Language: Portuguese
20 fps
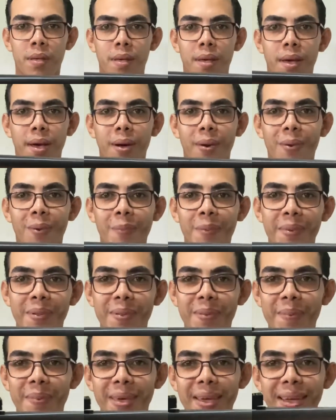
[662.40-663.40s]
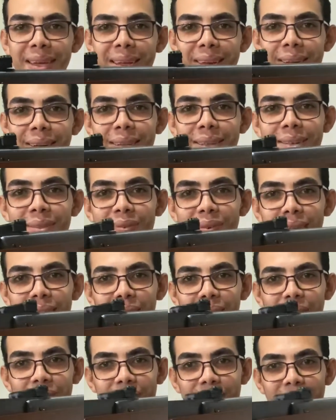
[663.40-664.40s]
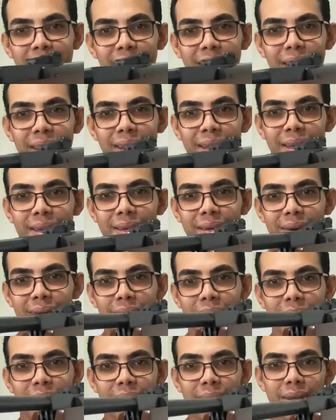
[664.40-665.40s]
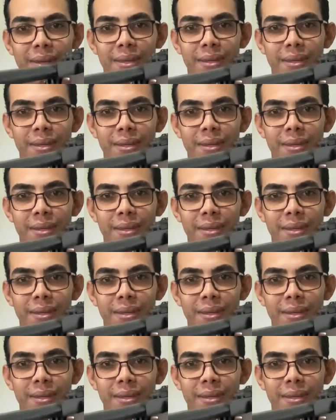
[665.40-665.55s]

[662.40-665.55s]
Tá comprido bem grande, vai encostar lá, ó.